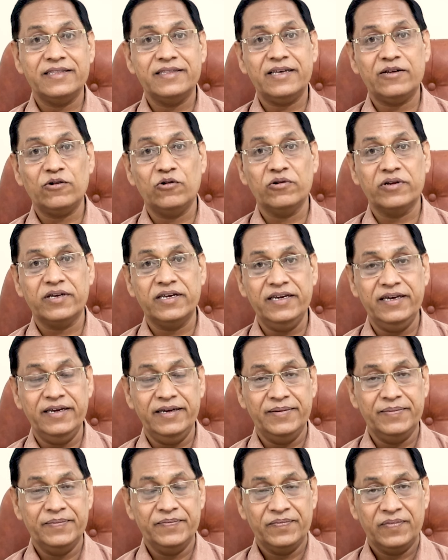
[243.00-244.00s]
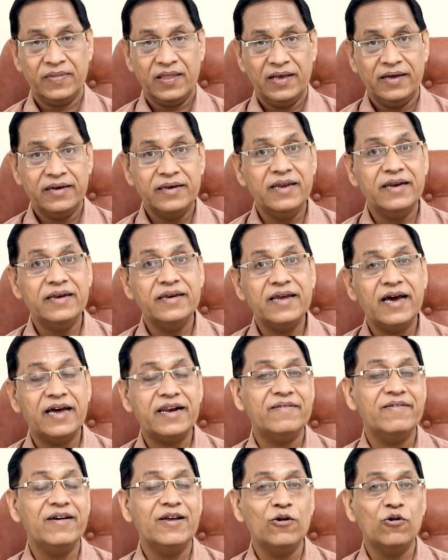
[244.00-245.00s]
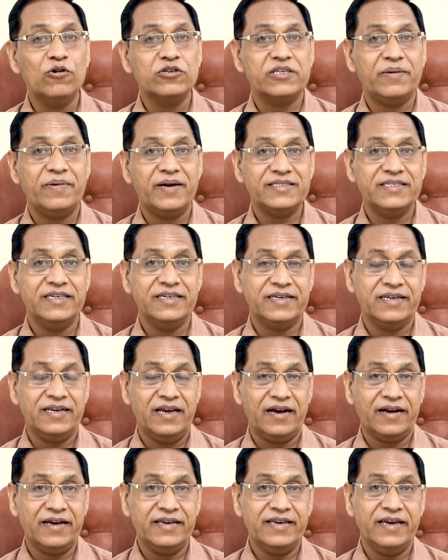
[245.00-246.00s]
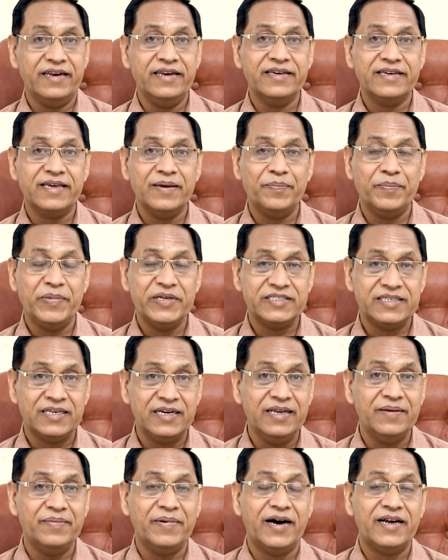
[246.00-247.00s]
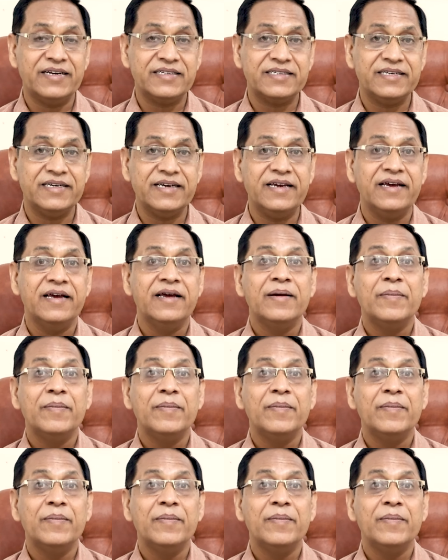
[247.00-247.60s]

के अंदर उनकी निन्यानवे लोकसभा सीटें आ गई यानी कि पिछली बार से